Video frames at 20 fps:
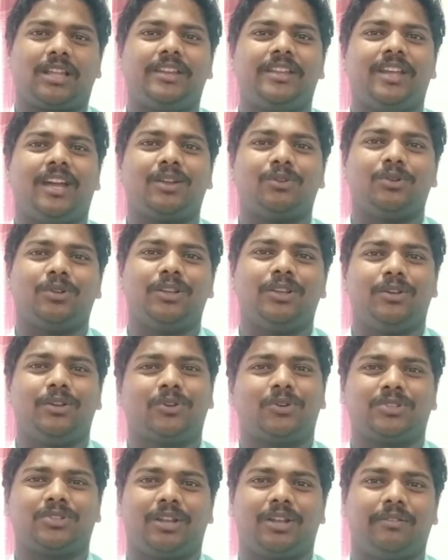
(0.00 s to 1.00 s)
தனியான ஒரு
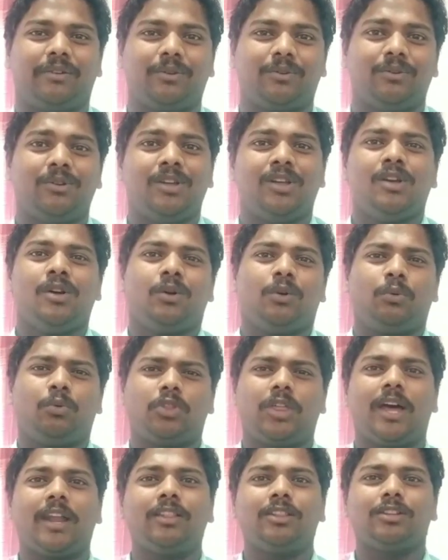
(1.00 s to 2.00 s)
யோசனை வேணும்
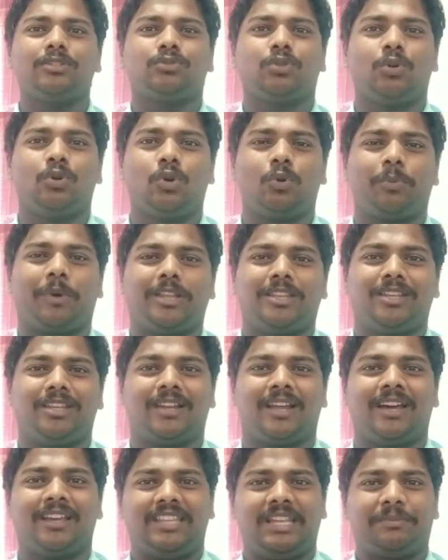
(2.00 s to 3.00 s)
உதாரணத்துக்கு சொல்லணும்னு
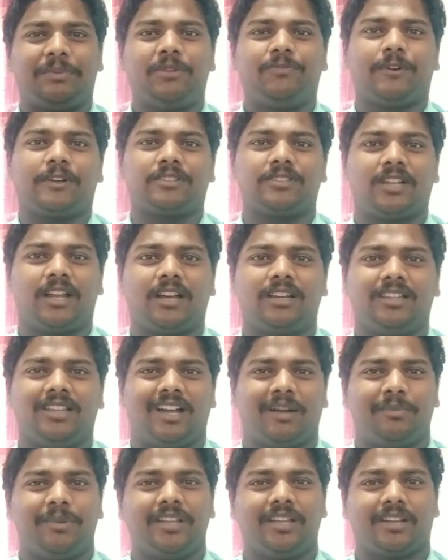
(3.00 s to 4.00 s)
பார்த்தீங்கன்னா இது எப்படி ஃபங்க்ஷன் ஆகுது
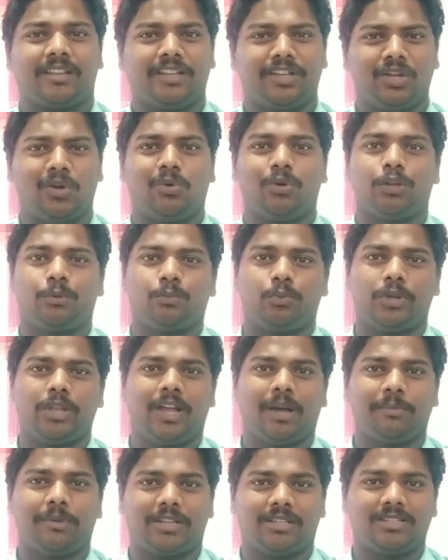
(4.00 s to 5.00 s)
அப்படிங்கிறது இன்னும் உங்களுக்கு
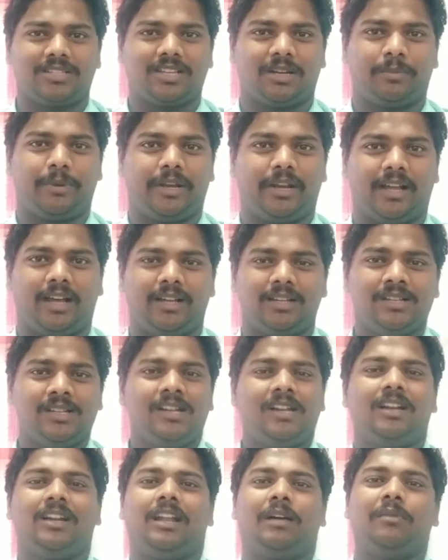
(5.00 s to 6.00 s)
புரியாமல் இருந்துச்சு அப்படின்னா
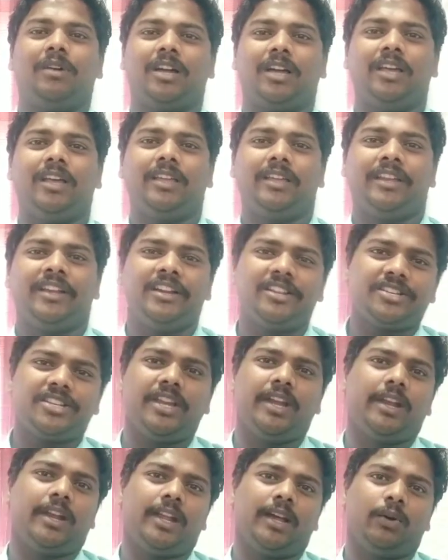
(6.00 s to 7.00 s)
நமக்கு
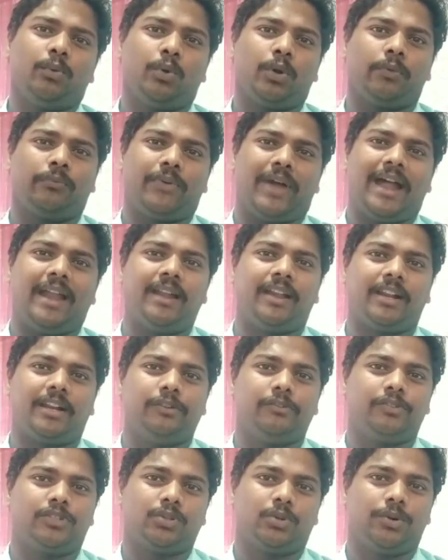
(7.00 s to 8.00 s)
இனிஷியலில் ஒரு ஃபேன்
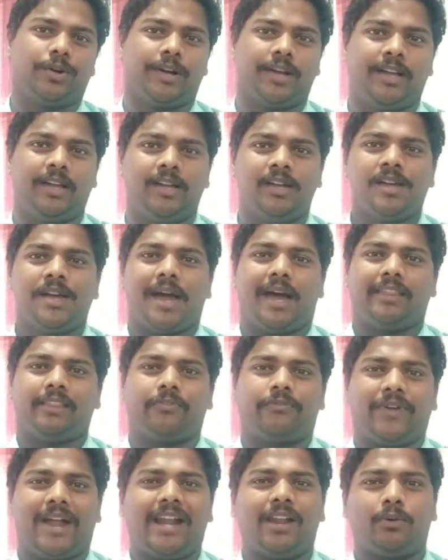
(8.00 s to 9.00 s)
இருக்குன்னு வச்சுக்கோங்க
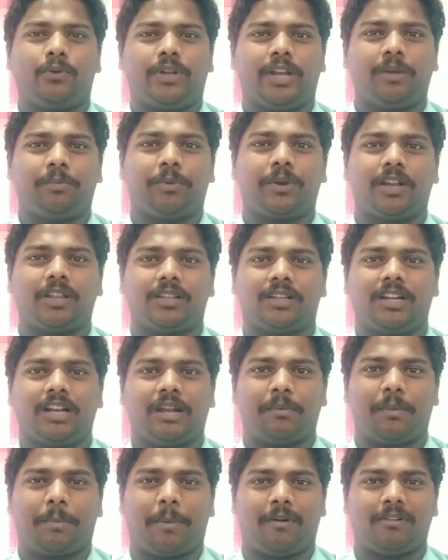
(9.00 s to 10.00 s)
அந்த ஃபேனை ரொட்டேட்
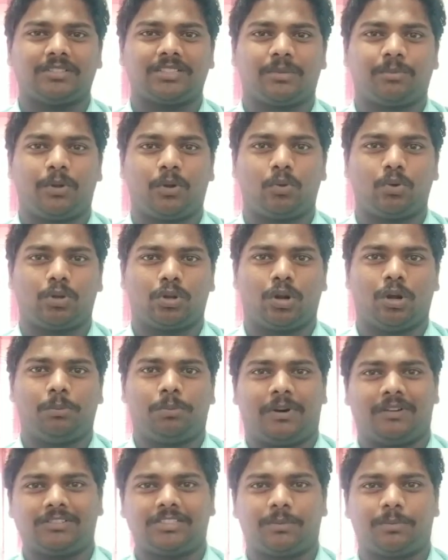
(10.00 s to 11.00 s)
பண்ணுறதுக்கு நம்ம பவர் சப்ளை கொடுக்குறோம்
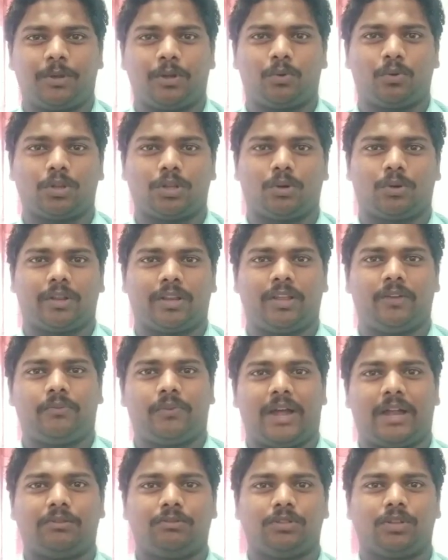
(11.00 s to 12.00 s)
பவர் சப்ளை கொடுத்த உடனே
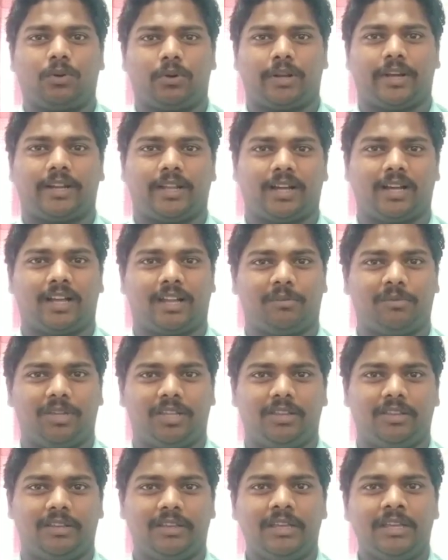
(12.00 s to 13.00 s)
ஃபேன் வந்து ரொட்டேட் ஆக
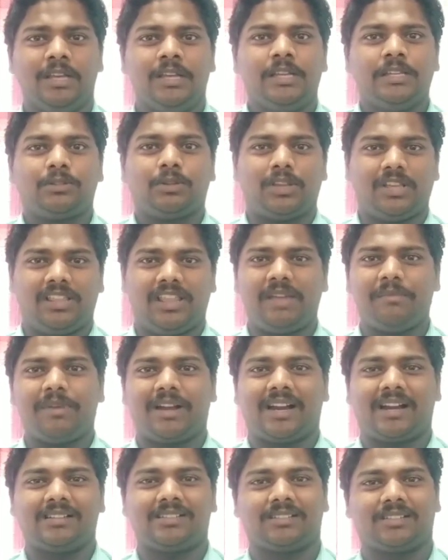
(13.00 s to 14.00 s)
ஆரம்பிக்குது ஸோ இதே
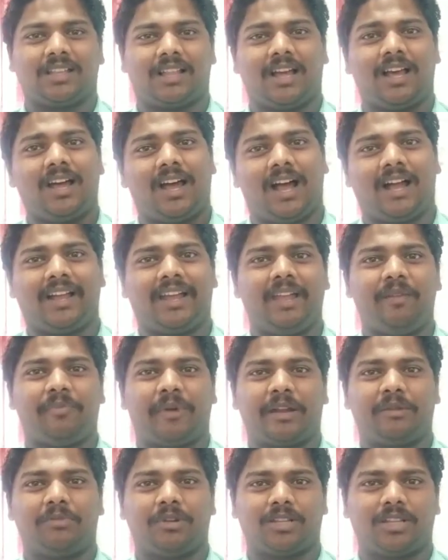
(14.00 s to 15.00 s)
மெக்கானிசத்தை தான் அங்கேயும்
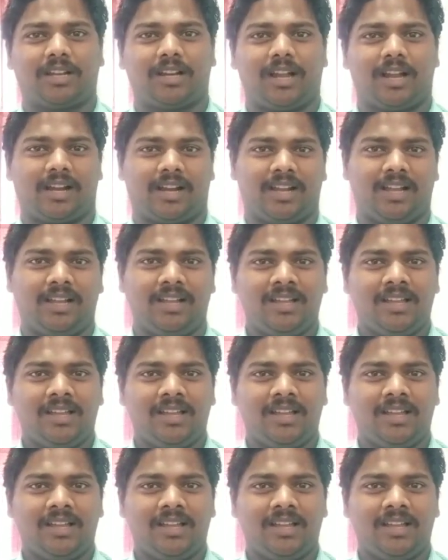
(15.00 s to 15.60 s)
பயன்படுத்தியிருக்காங்க